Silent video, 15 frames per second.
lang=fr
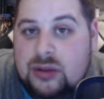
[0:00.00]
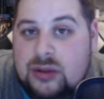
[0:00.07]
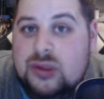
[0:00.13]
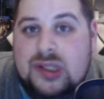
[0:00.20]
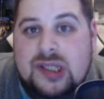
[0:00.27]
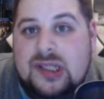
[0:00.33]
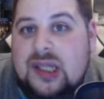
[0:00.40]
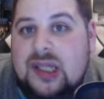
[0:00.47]
de
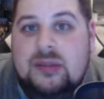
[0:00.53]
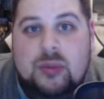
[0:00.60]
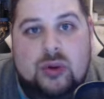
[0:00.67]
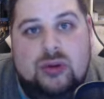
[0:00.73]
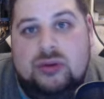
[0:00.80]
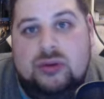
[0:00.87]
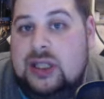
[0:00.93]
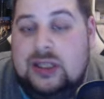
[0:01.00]
ces
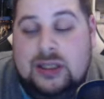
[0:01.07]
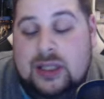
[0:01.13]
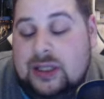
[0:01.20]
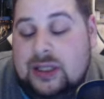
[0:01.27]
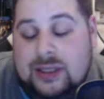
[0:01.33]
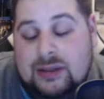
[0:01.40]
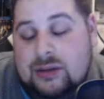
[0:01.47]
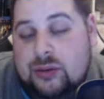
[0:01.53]
animaux, de,
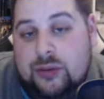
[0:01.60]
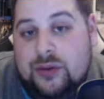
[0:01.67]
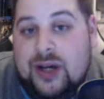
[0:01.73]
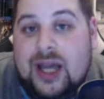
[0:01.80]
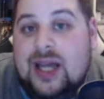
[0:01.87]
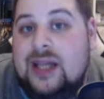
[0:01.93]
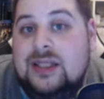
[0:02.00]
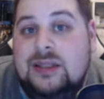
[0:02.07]
de
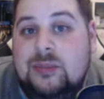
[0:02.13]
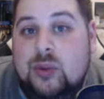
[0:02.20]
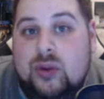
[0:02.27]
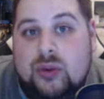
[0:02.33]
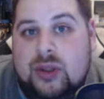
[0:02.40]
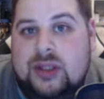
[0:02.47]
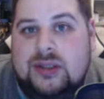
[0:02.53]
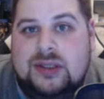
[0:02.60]
vrais animaux,
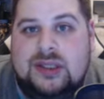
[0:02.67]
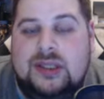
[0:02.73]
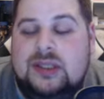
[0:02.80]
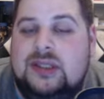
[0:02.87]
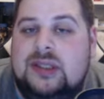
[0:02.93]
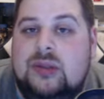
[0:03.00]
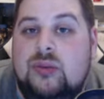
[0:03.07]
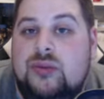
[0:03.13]
quoi. C'est
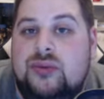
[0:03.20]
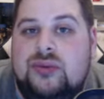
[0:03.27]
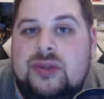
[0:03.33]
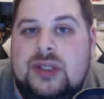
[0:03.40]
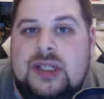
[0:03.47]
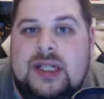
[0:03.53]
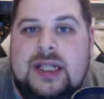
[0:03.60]
ouf.